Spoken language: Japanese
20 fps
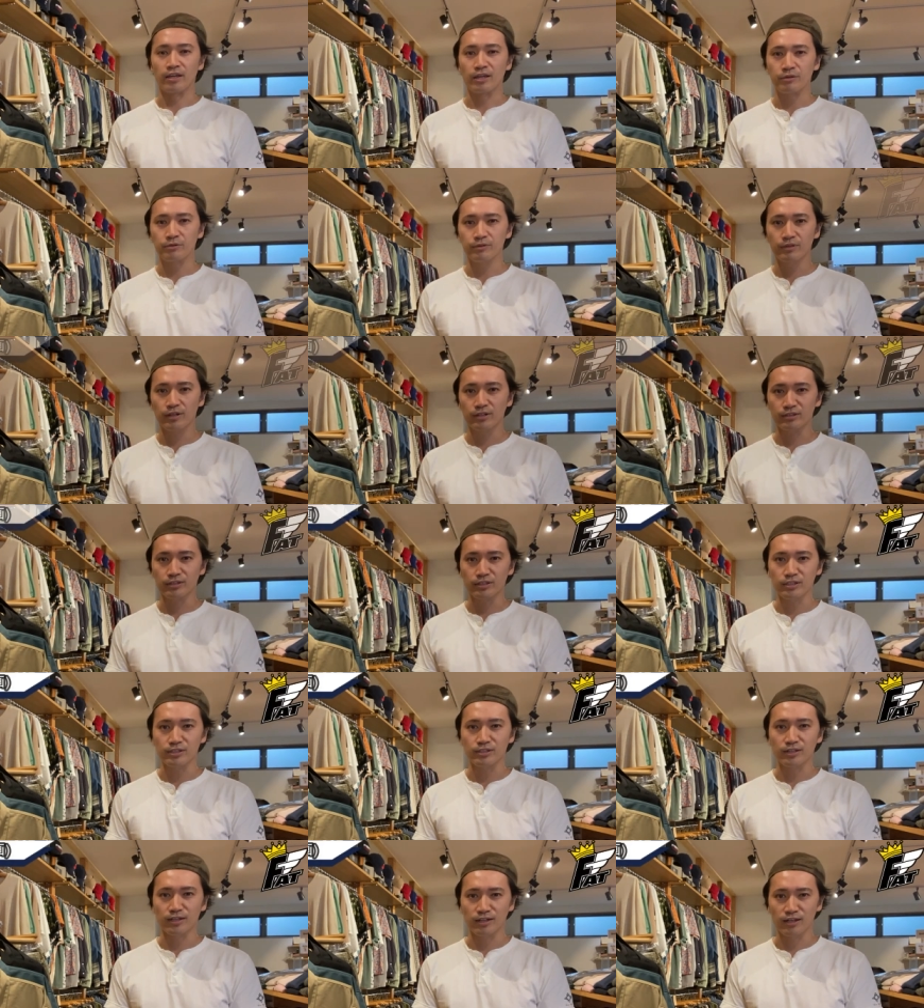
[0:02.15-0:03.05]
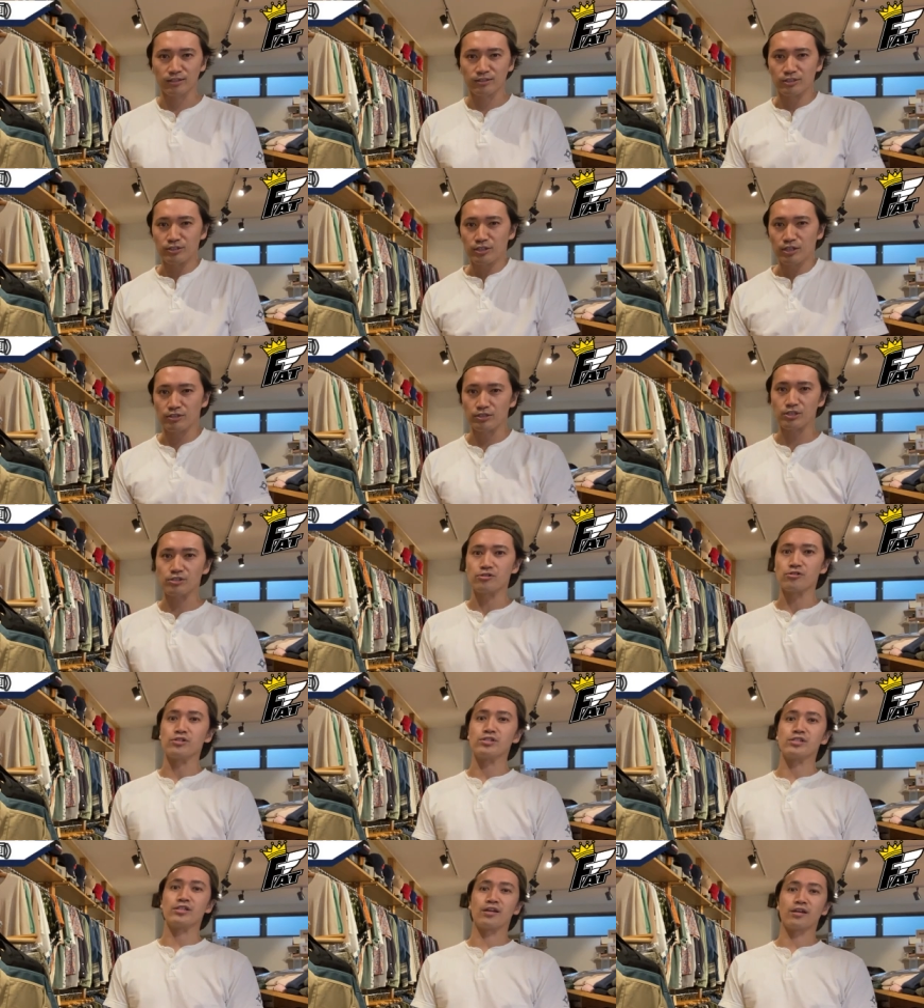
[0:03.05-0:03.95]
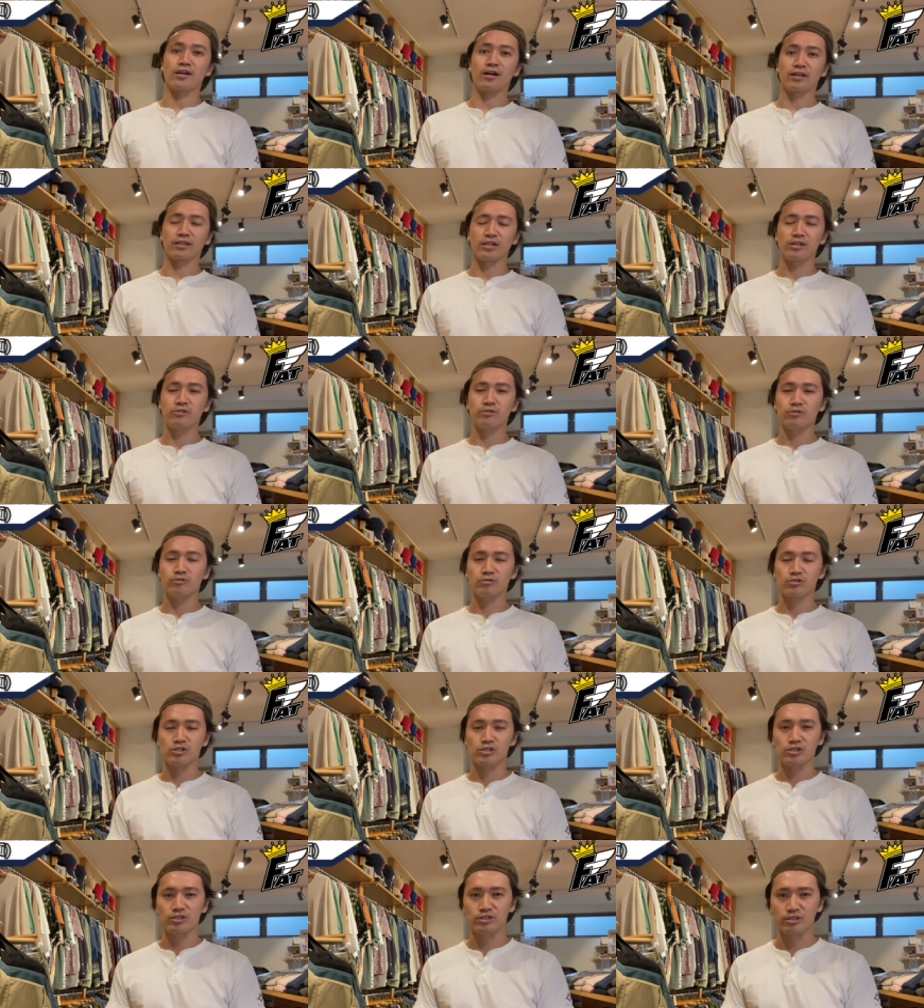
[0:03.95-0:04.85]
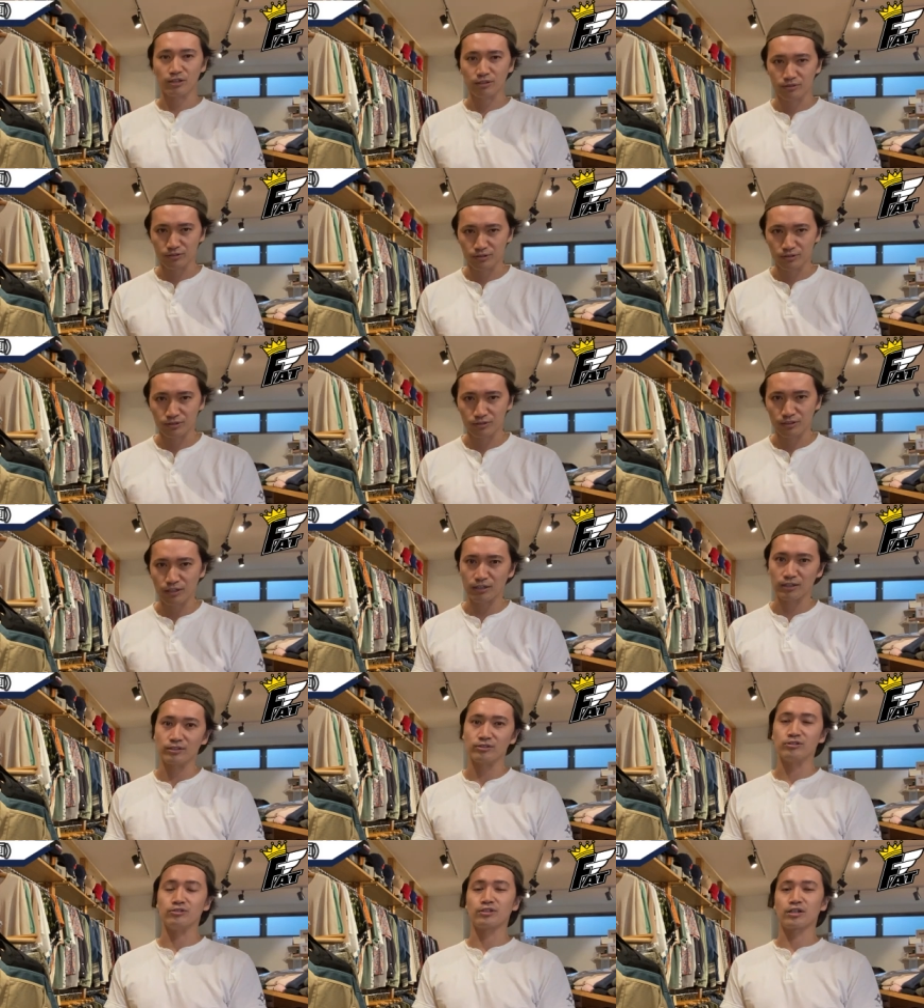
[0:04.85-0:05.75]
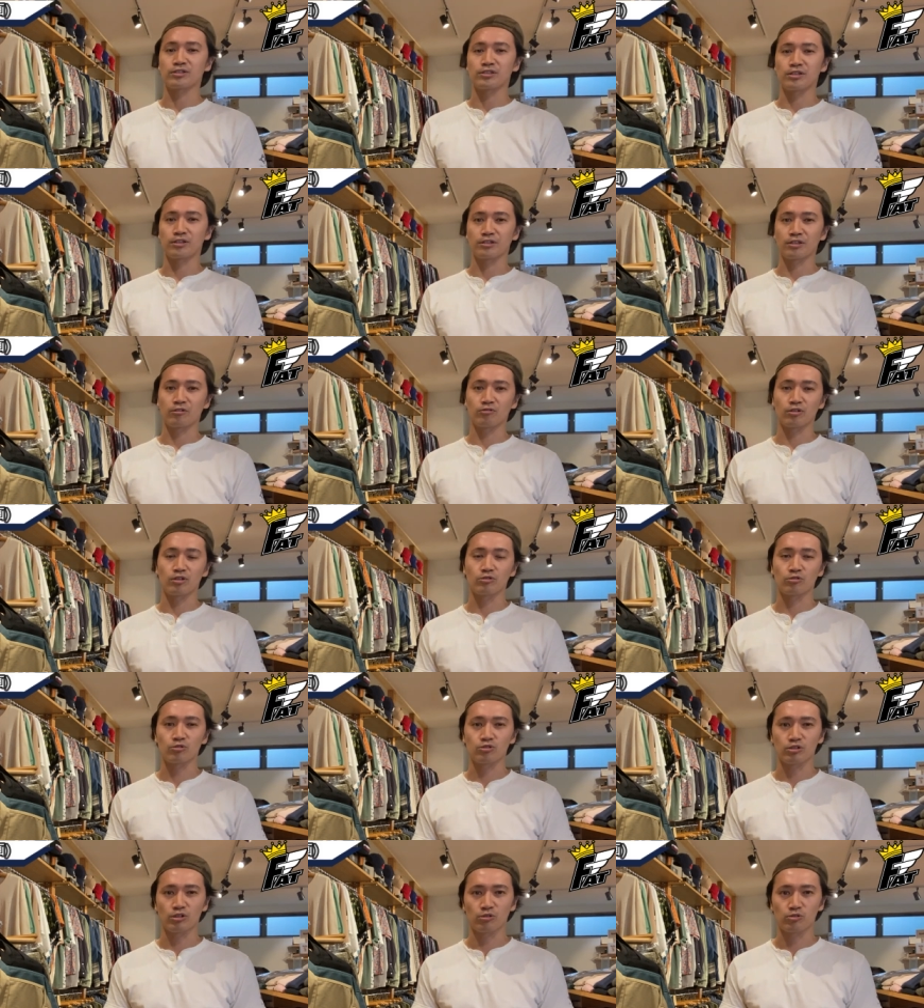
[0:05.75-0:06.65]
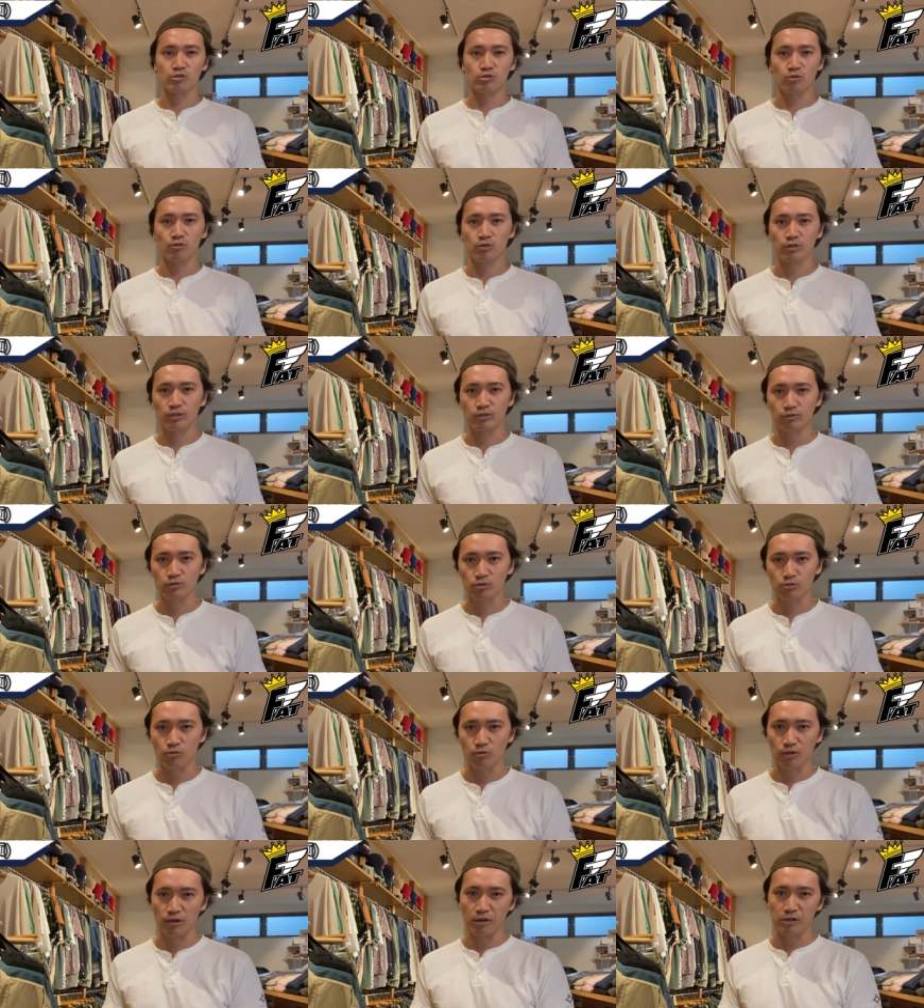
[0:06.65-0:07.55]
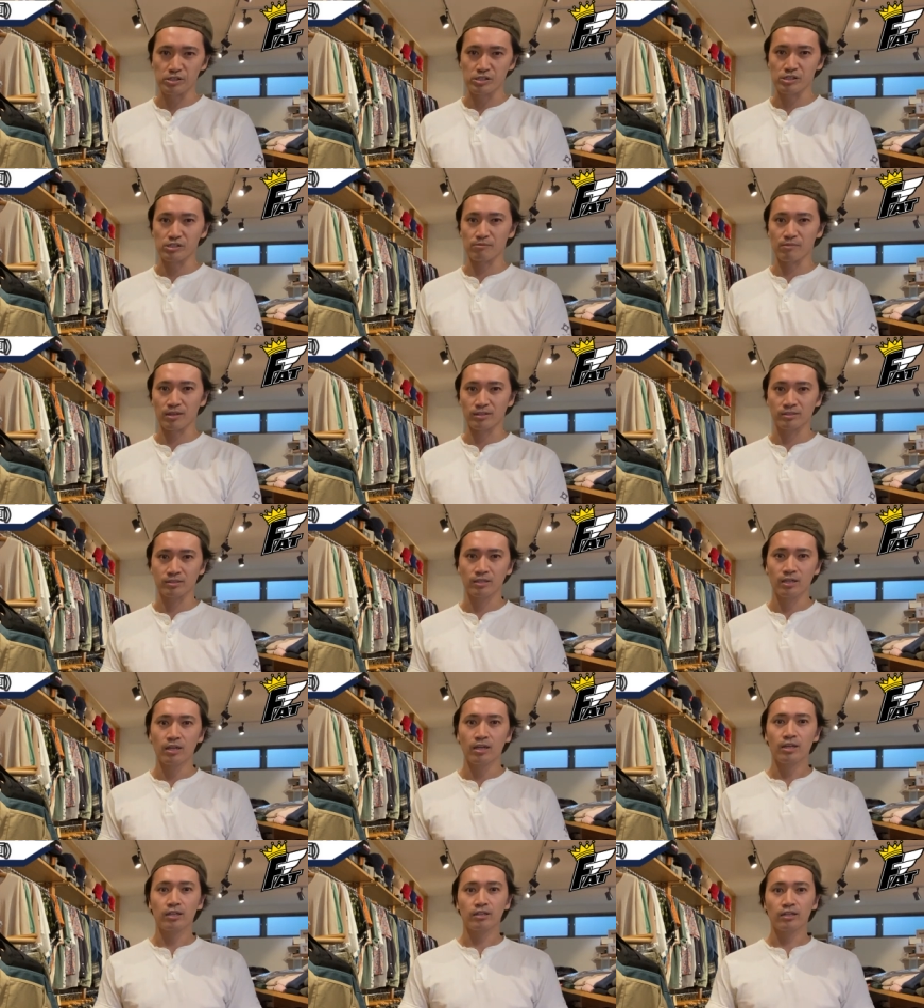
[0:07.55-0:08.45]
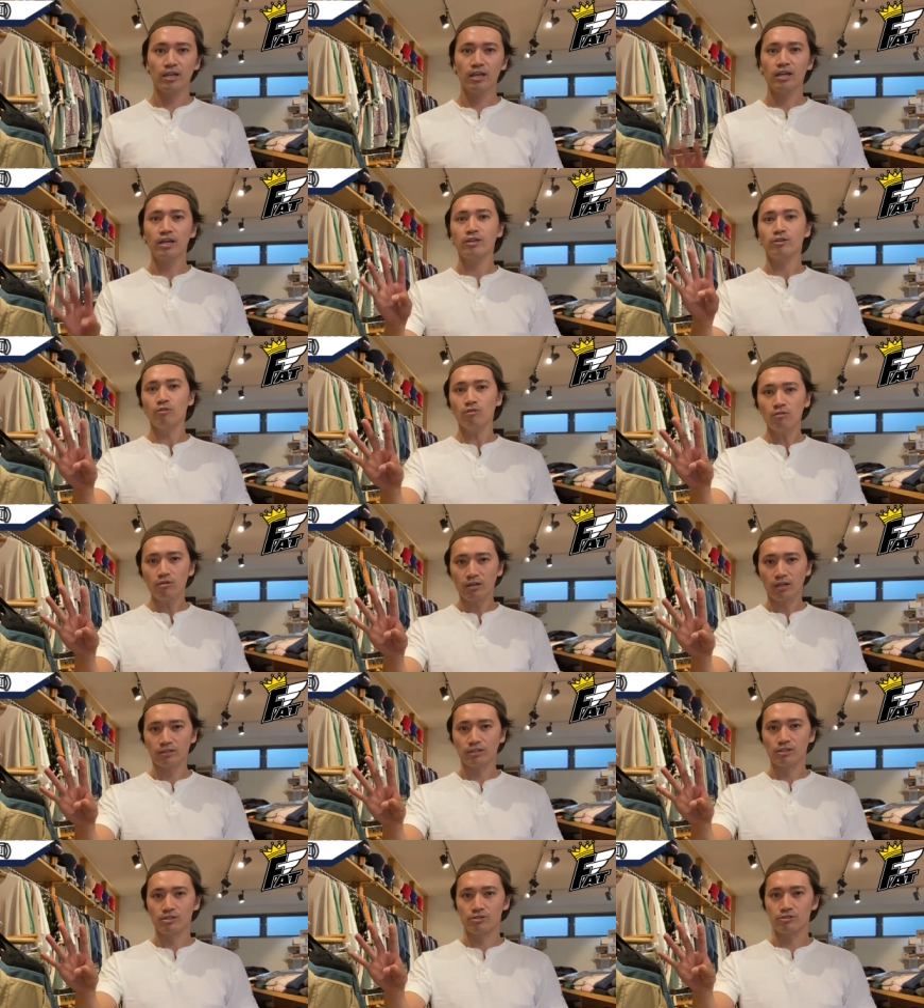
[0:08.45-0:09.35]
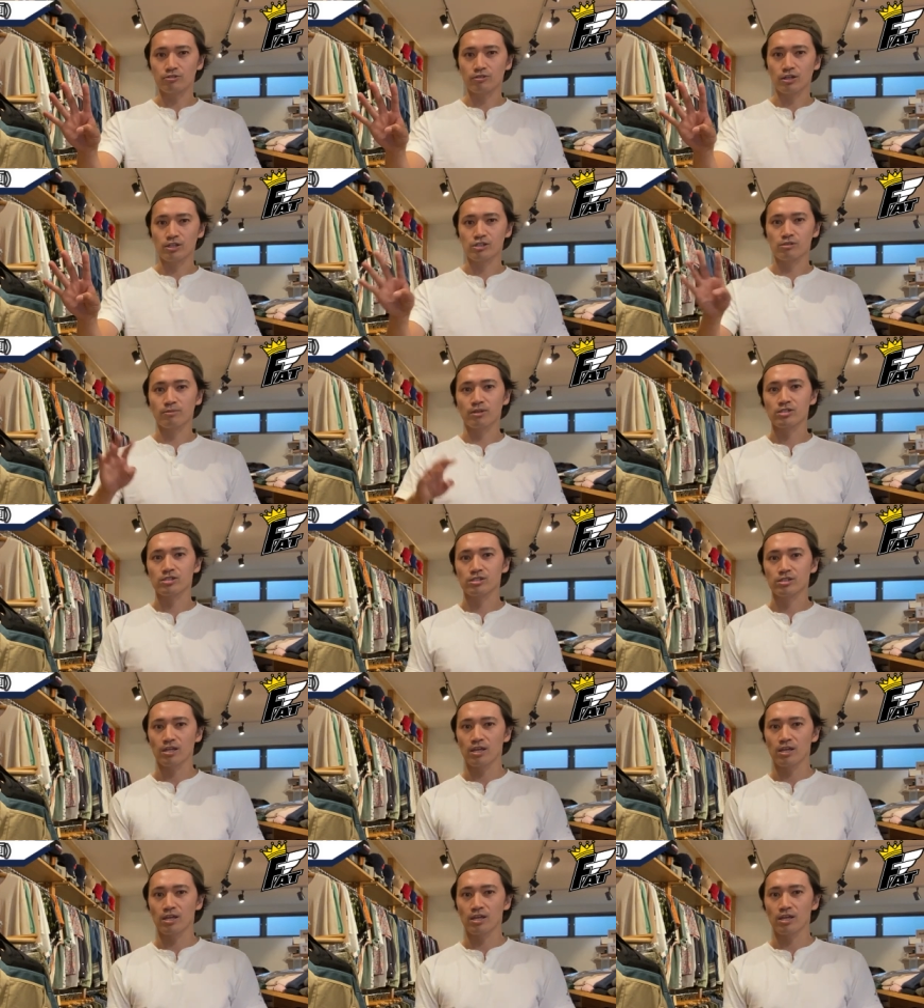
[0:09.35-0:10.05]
FAT から2021年秋冬の新作が入荷してきたので、そちらの商品を紹介します。計4型入荷しまし